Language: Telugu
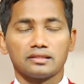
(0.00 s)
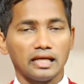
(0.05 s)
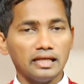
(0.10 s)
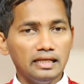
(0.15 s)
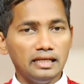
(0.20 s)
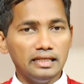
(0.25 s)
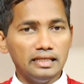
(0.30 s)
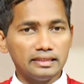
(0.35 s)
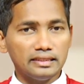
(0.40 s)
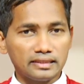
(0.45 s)

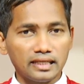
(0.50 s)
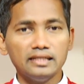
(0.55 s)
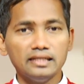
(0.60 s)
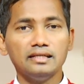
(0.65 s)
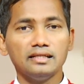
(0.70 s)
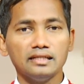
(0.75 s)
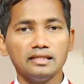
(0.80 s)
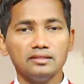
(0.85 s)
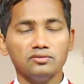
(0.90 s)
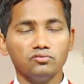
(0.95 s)
తల్లి
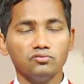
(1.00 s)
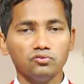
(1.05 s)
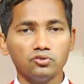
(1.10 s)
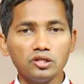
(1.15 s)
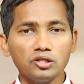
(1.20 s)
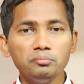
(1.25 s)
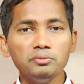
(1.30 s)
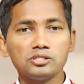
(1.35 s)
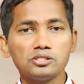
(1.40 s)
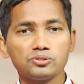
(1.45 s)
తండ్రి
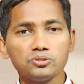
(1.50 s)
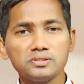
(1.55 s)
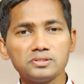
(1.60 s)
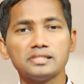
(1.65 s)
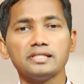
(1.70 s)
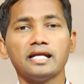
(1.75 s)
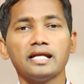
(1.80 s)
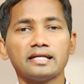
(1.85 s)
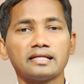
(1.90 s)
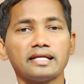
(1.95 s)
ఉరిమి
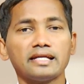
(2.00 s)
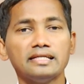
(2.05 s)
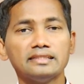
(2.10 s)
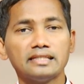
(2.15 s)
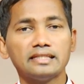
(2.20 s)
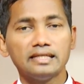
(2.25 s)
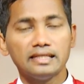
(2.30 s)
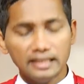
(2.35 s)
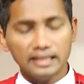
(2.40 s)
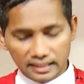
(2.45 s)

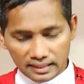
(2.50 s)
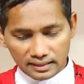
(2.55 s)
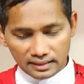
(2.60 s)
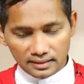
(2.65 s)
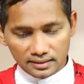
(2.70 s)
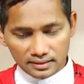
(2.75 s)
చూసినట్లయితేనే